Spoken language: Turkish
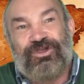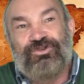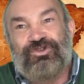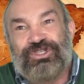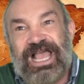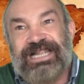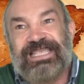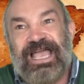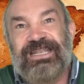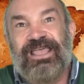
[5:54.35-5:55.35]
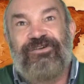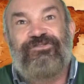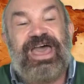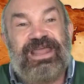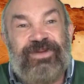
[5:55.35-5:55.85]
yükselten,
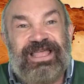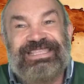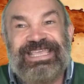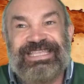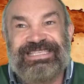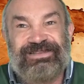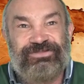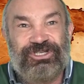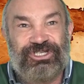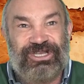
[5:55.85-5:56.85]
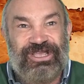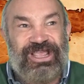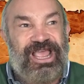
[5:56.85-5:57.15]
fermante edilmiş,